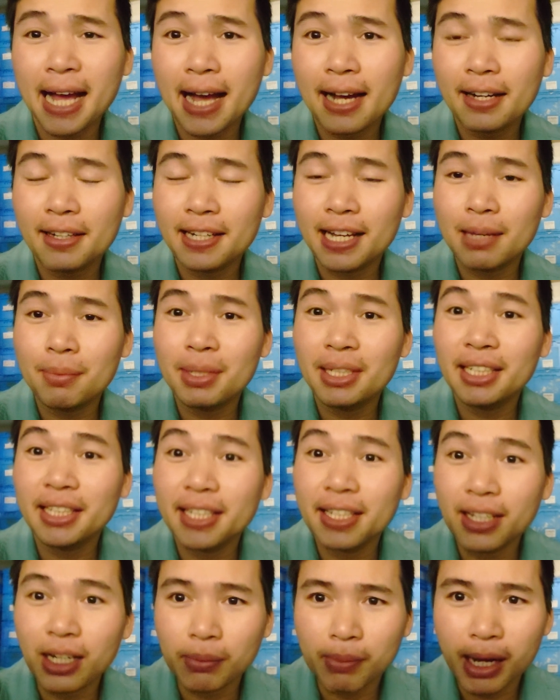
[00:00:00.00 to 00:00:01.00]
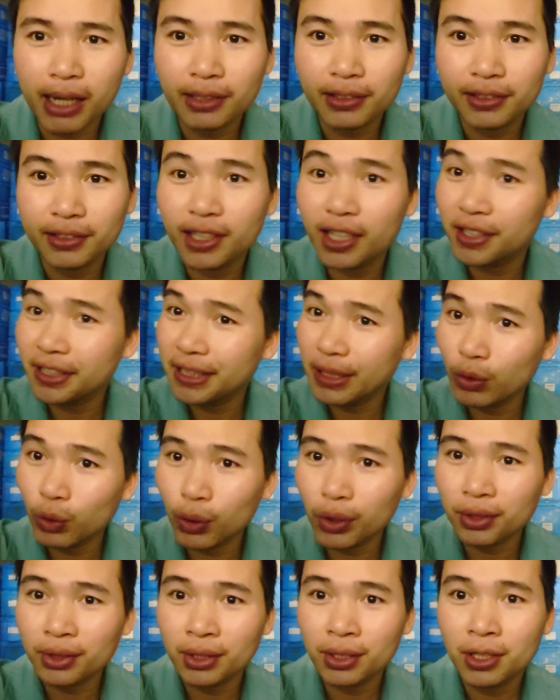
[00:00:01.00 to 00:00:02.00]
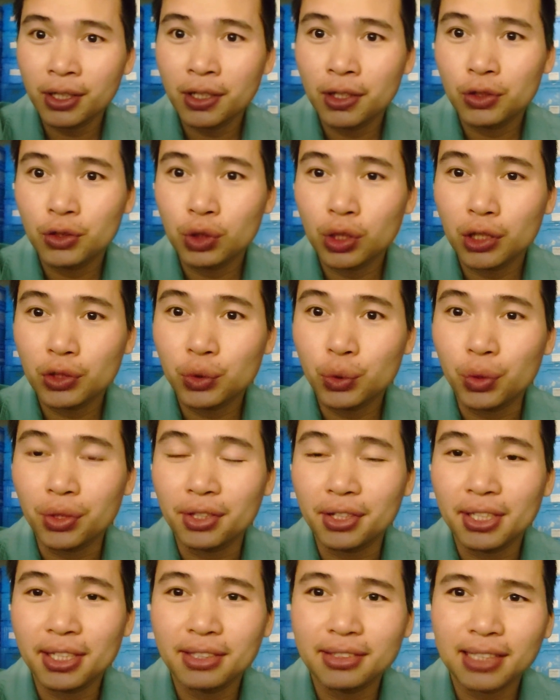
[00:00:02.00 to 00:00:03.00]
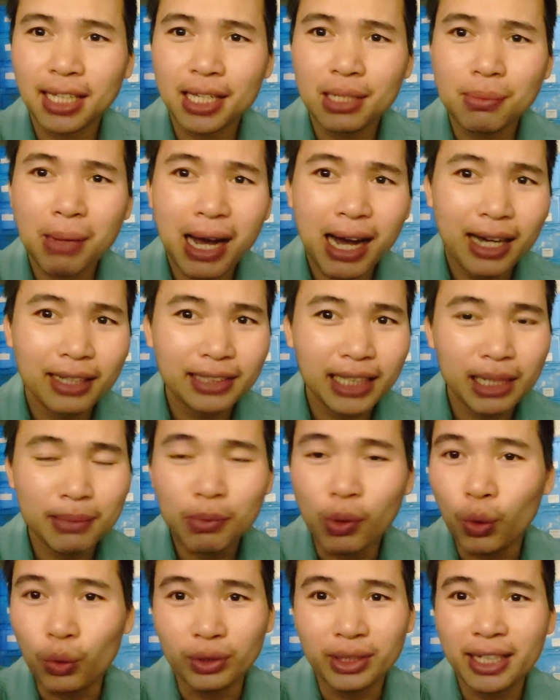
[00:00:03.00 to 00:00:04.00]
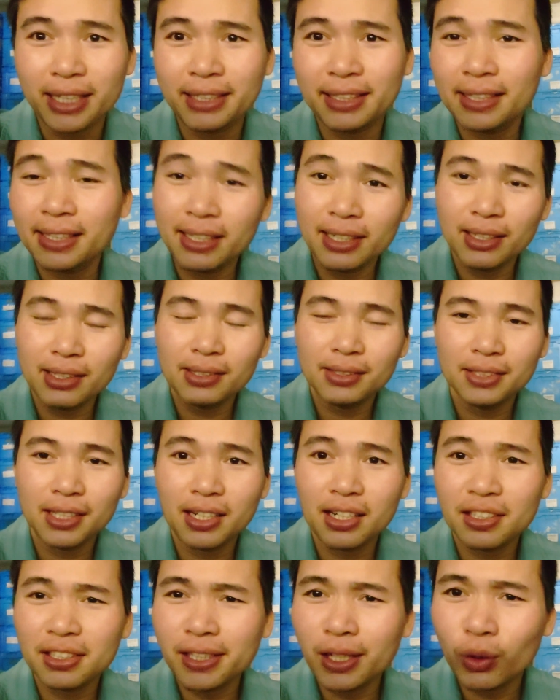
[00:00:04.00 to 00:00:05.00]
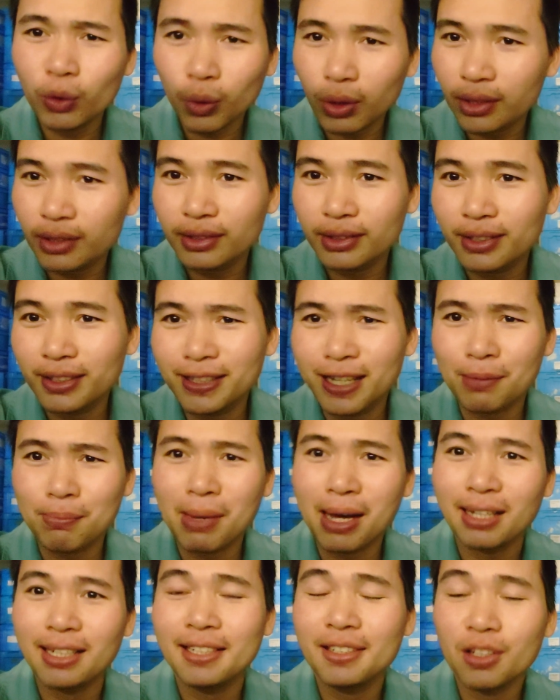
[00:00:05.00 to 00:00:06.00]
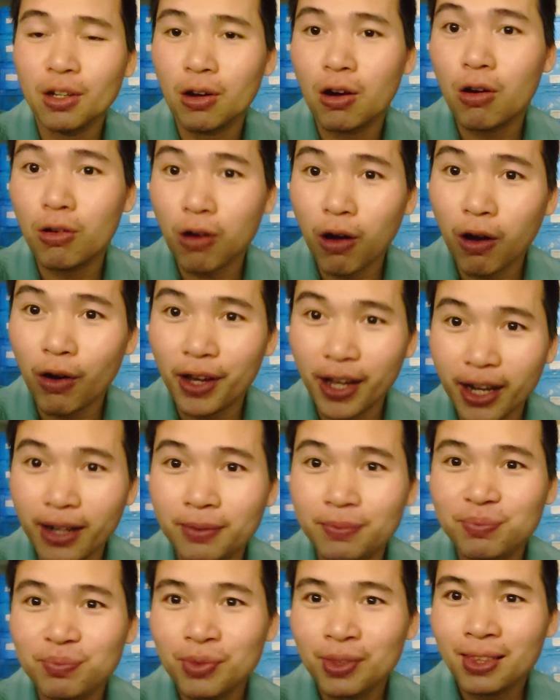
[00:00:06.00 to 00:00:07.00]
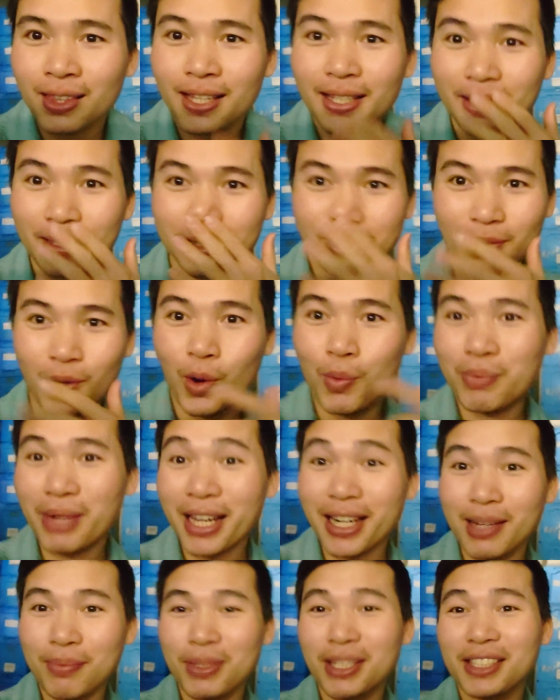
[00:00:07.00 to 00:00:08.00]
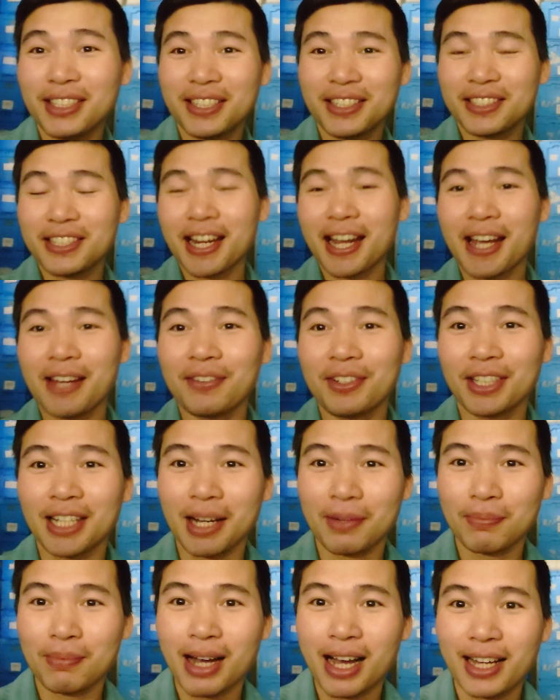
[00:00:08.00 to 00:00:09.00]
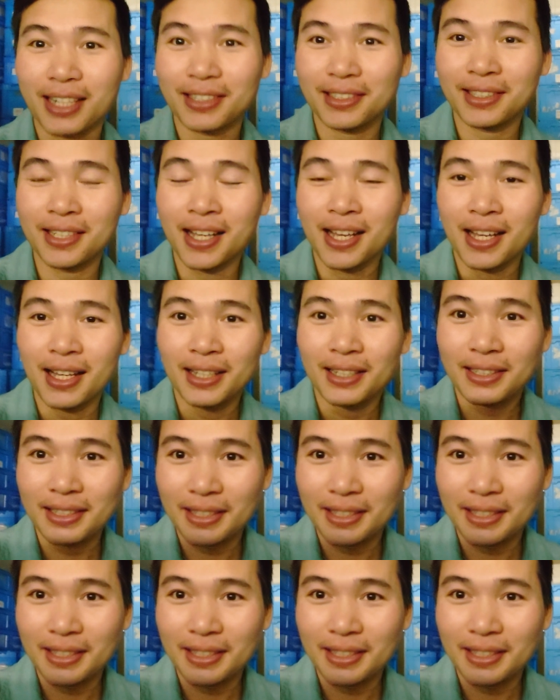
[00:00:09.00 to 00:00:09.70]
ngân hàng ở đây bên kia các bạn rất là nhiều luôn, rồi là chuyển tiền tay ba tay bốn này kia rất là nhiều luôn, thì các bạn lên đó học hỏi ha. Đấy, hôm nay là mình chia sẻ với các bạn